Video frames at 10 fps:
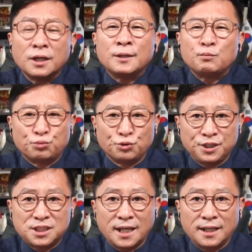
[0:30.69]

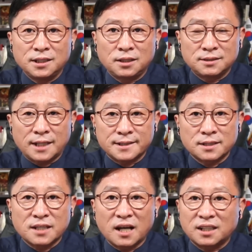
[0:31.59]
문재인이는
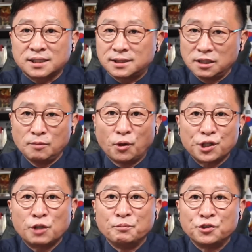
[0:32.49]
사실상 근본이
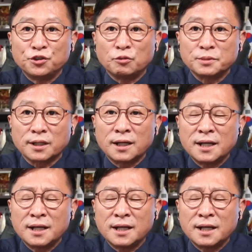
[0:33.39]
없는 놈이다.